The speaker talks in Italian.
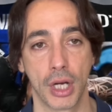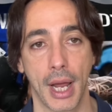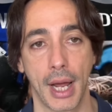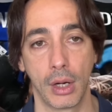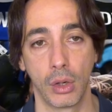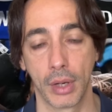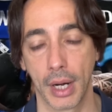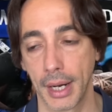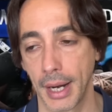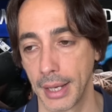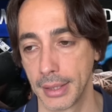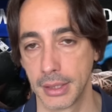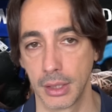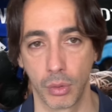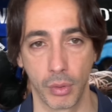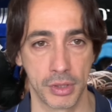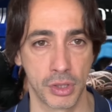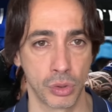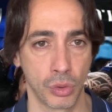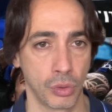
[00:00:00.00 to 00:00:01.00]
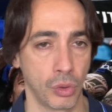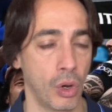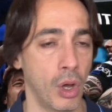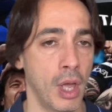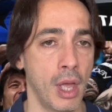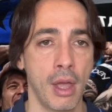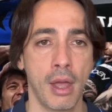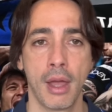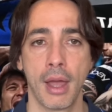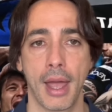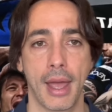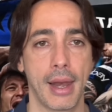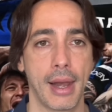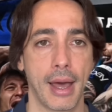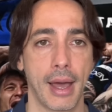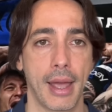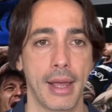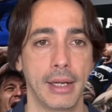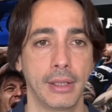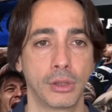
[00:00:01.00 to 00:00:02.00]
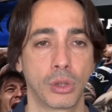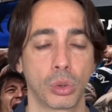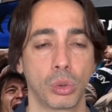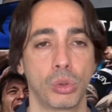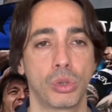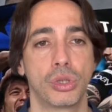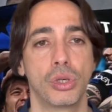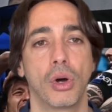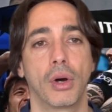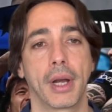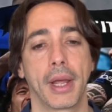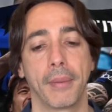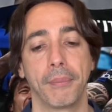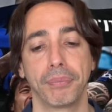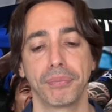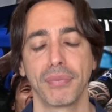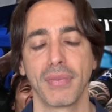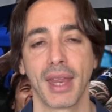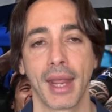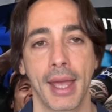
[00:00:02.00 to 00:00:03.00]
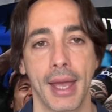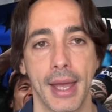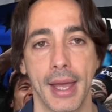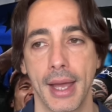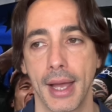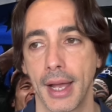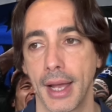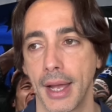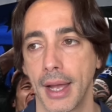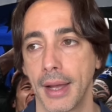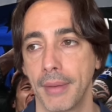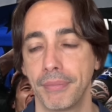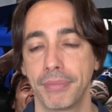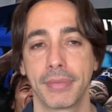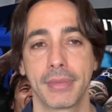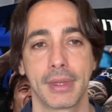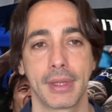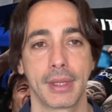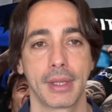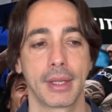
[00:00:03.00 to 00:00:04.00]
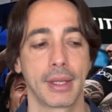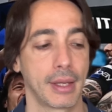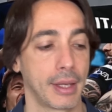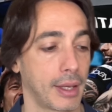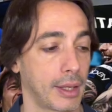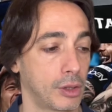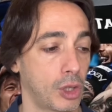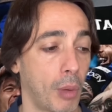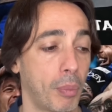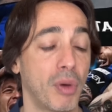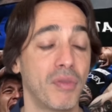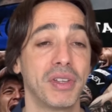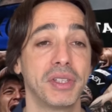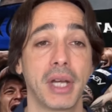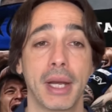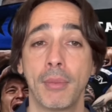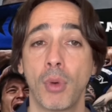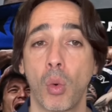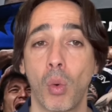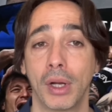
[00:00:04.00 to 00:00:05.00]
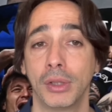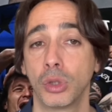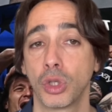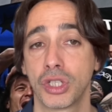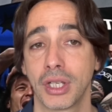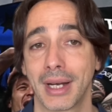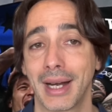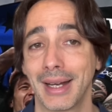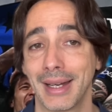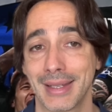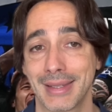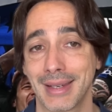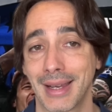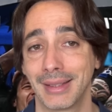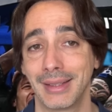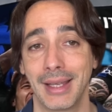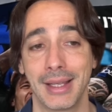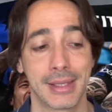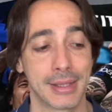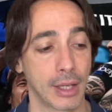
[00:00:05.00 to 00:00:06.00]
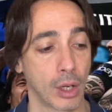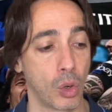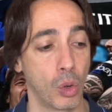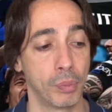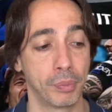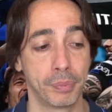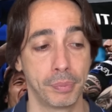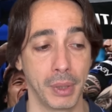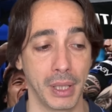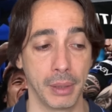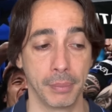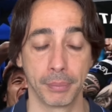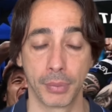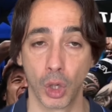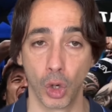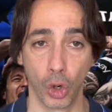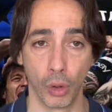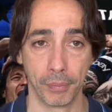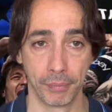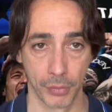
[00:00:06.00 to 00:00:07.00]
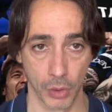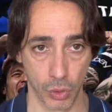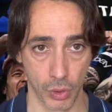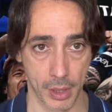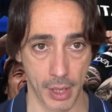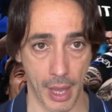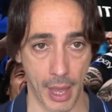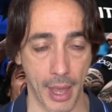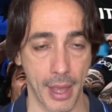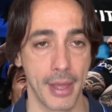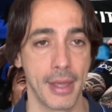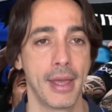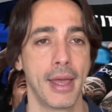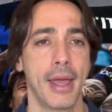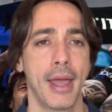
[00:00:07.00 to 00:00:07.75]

Allora ragazzi, questa è, è l'introduzione. Eh, dopo vedremo quando sarà la scadenza con Pimco, ok?